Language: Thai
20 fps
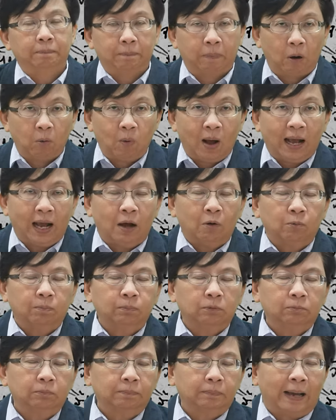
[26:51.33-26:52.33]
เพราะว่าเขา
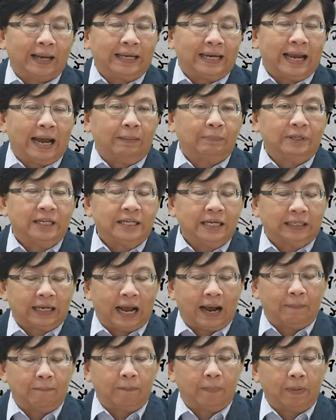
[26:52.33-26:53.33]
พยายามที่จะ
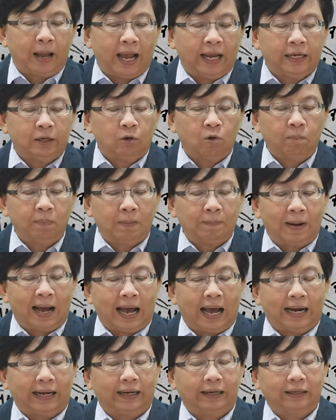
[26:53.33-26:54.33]
ทำให้งบประ
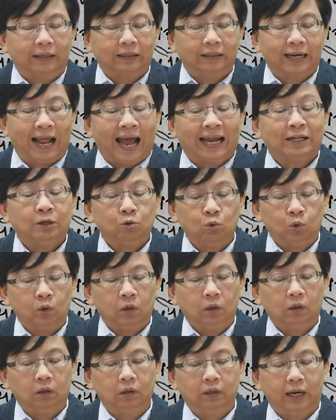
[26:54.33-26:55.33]
มาณได้ดุล
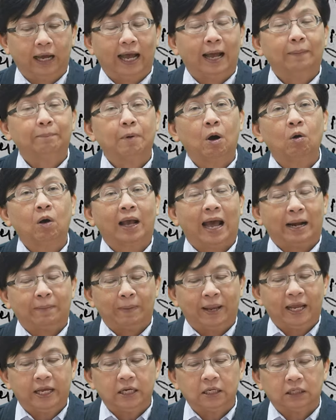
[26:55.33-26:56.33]
นะคะป้องกัน
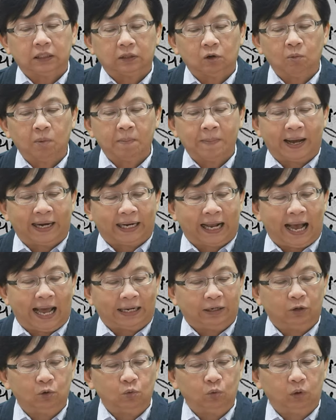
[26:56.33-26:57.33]
ไม่ให้เกิดงบประมาณขา
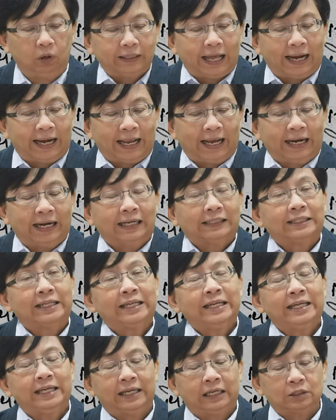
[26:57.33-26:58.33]
ดดุลแต่ในขณะ
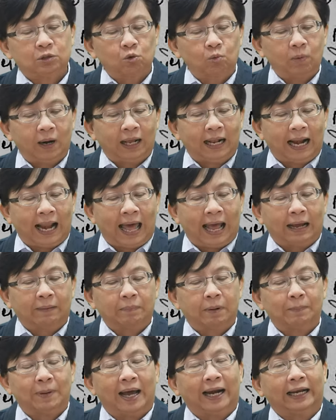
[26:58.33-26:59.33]
ที่กระทรวงพระคลัง
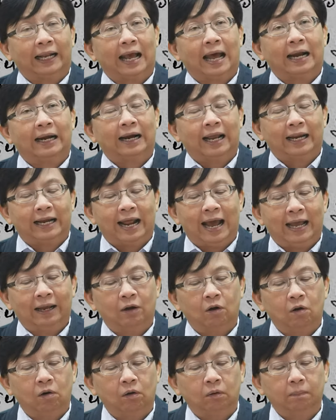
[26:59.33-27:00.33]
ประมาณการรายได้
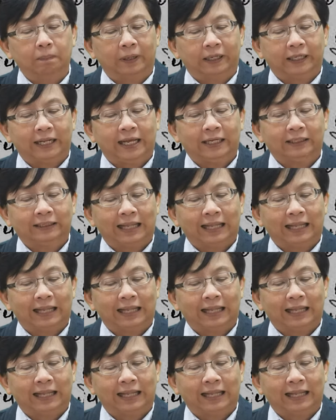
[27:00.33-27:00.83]
ของประเทศ